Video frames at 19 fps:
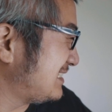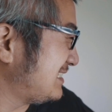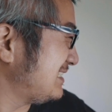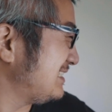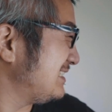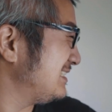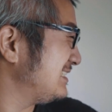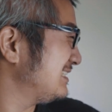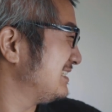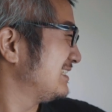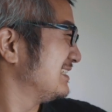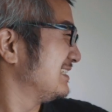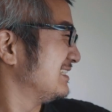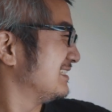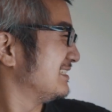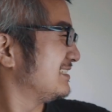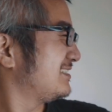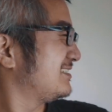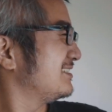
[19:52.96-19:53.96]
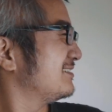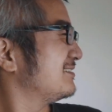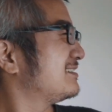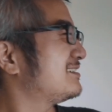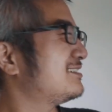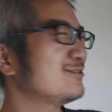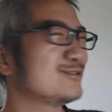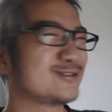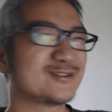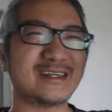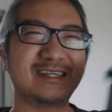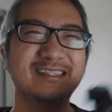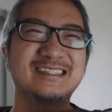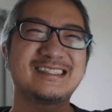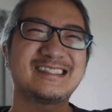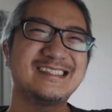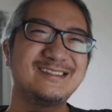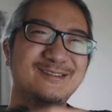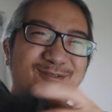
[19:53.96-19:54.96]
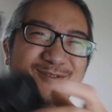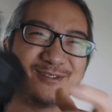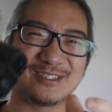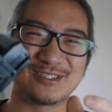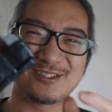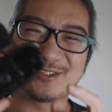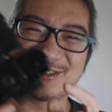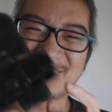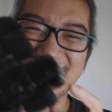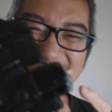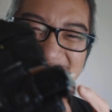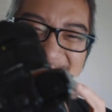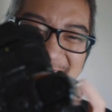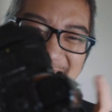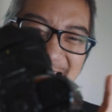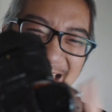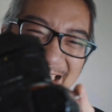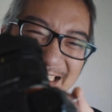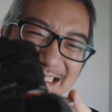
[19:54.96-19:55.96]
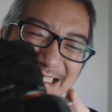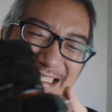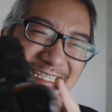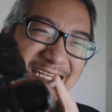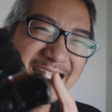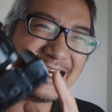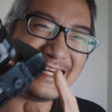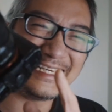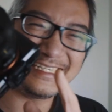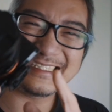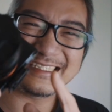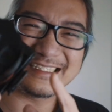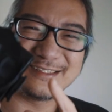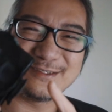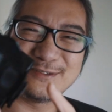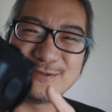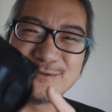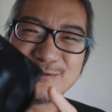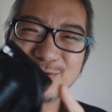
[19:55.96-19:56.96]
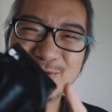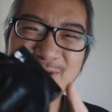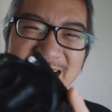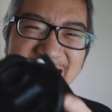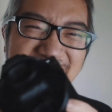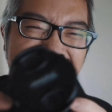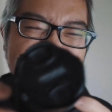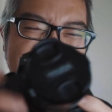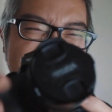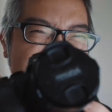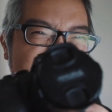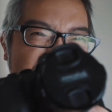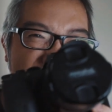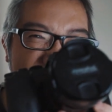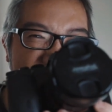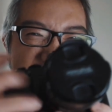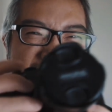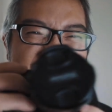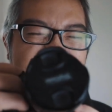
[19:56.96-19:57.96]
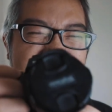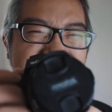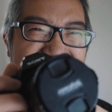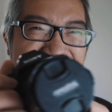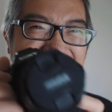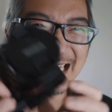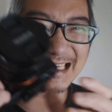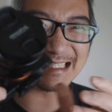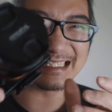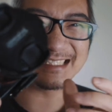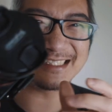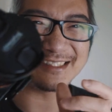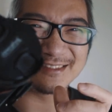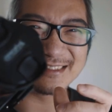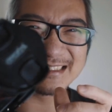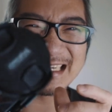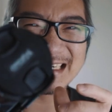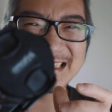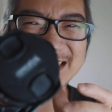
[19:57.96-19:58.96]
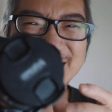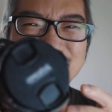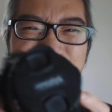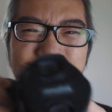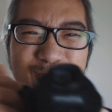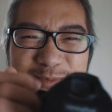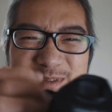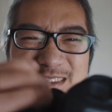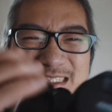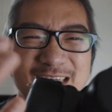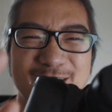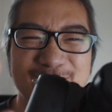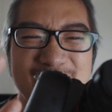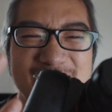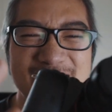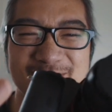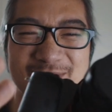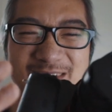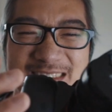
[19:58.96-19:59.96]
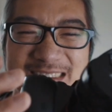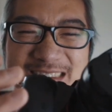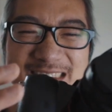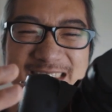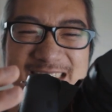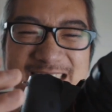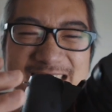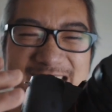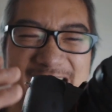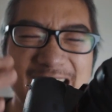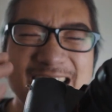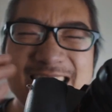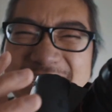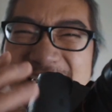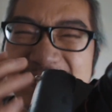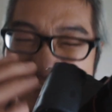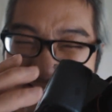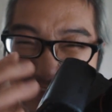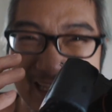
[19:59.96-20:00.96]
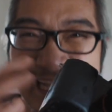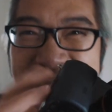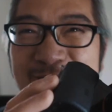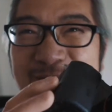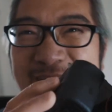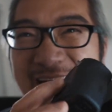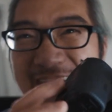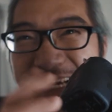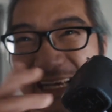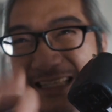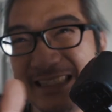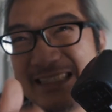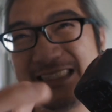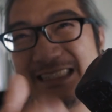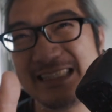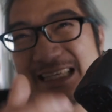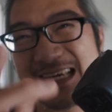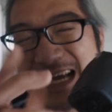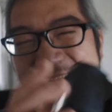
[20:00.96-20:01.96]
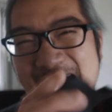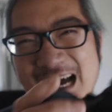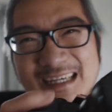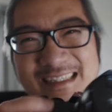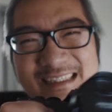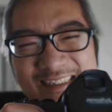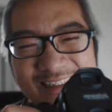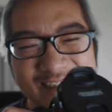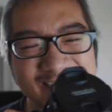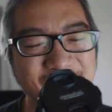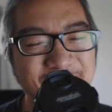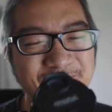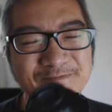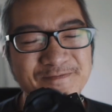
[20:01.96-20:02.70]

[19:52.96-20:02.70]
机，就算是我索尼的 A7S，我很少会这样子拿在手上，我不知道为什么是 A7S 还会了 A7R 二。